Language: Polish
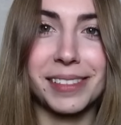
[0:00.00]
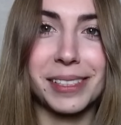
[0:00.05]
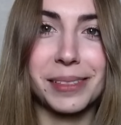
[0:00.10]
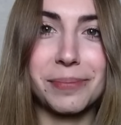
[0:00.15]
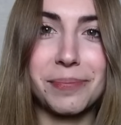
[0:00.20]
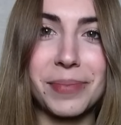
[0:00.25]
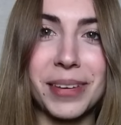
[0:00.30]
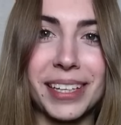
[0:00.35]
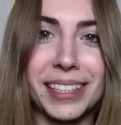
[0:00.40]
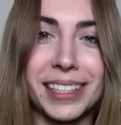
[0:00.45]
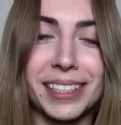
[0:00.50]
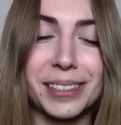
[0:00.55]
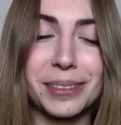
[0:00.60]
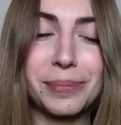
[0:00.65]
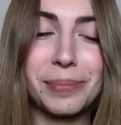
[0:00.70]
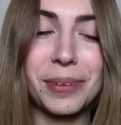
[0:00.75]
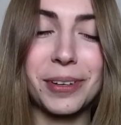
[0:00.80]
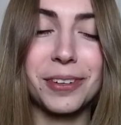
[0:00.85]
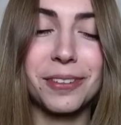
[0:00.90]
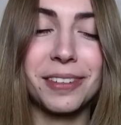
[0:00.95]
są piękne te
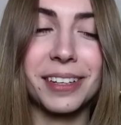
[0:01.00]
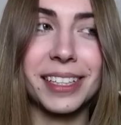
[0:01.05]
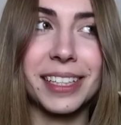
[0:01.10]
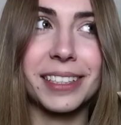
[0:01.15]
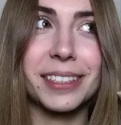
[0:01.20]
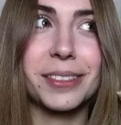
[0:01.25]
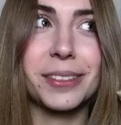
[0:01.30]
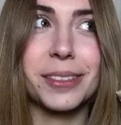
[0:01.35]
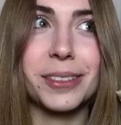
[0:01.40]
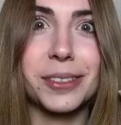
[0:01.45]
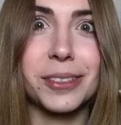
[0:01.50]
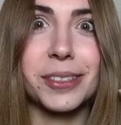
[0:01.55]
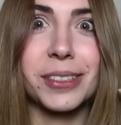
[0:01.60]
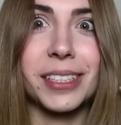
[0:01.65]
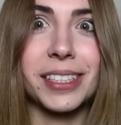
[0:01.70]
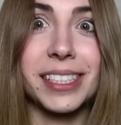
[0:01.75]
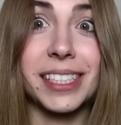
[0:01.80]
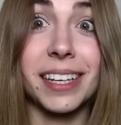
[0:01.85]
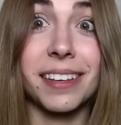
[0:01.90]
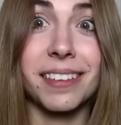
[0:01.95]
opakowania, tylko to
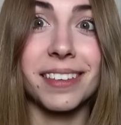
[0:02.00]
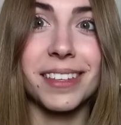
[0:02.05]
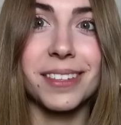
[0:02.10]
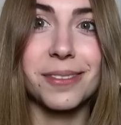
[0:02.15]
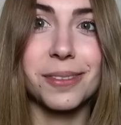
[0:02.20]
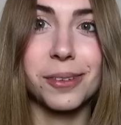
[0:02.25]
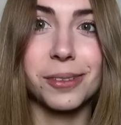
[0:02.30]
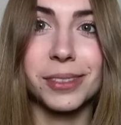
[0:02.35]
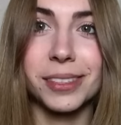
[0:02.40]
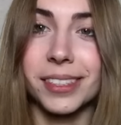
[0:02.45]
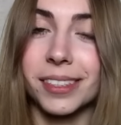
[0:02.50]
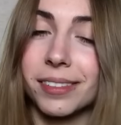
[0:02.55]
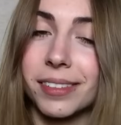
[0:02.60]
kosztuje 9 zł,